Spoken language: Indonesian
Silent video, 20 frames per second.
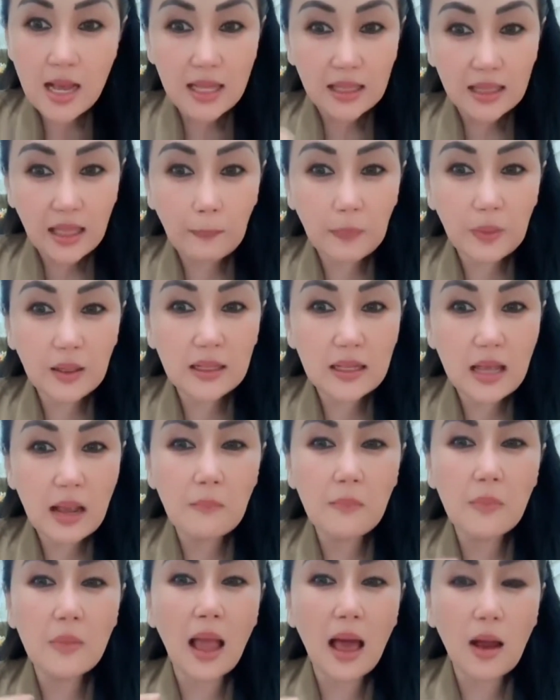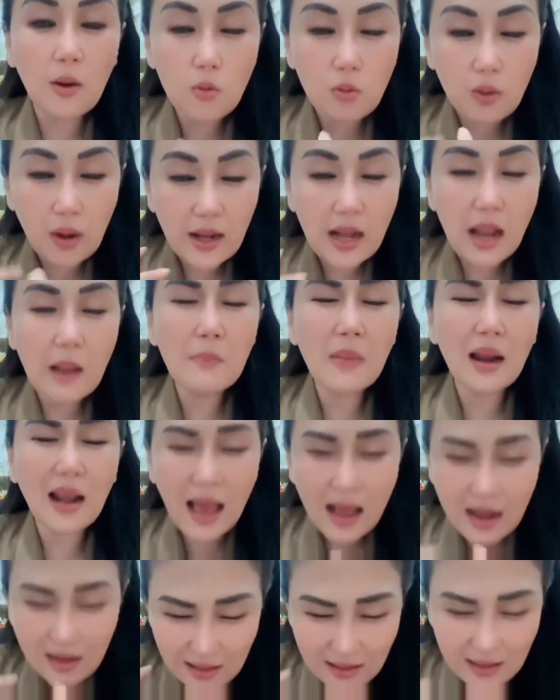tapi dia melakukan dan
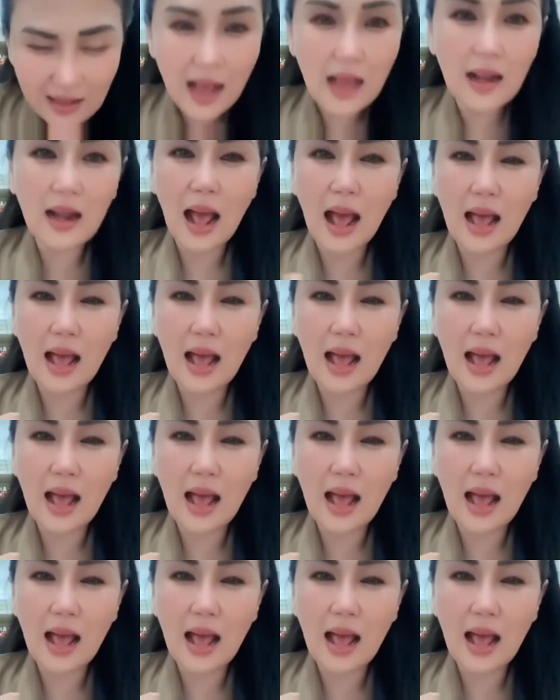melanggar